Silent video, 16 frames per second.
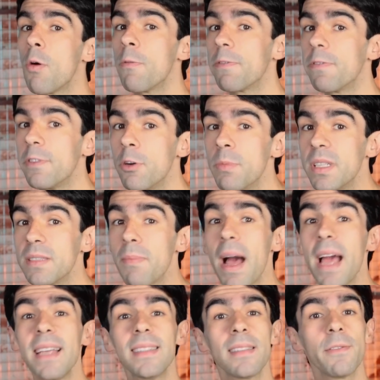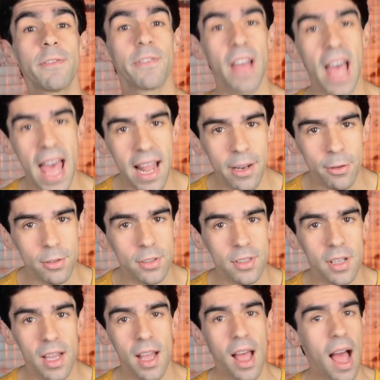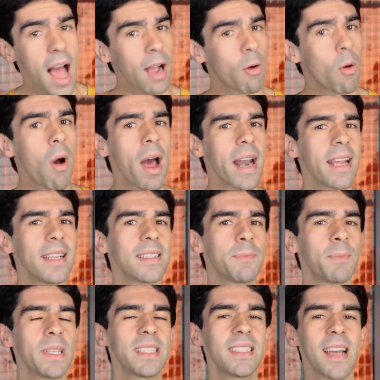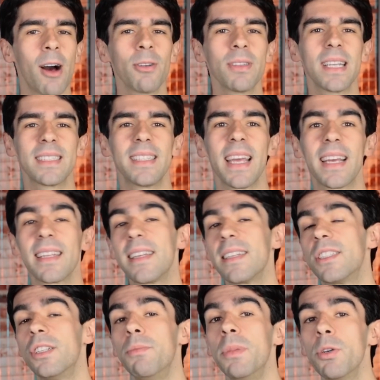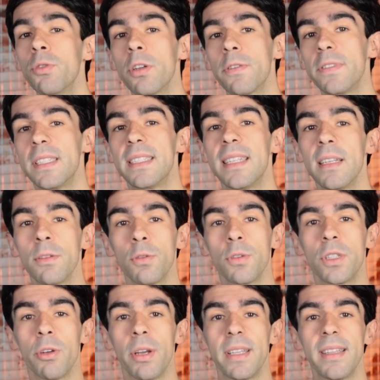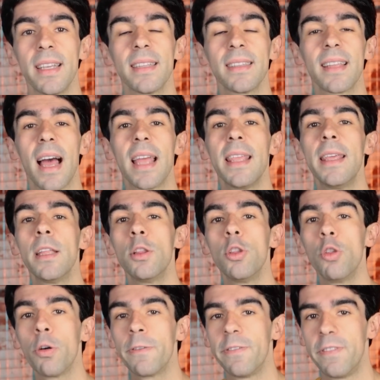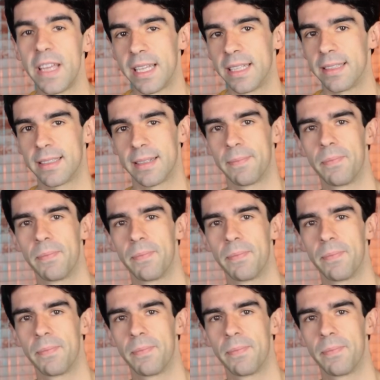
ou filmes mais velhos, agora em especial das décadas de 1980 e 90.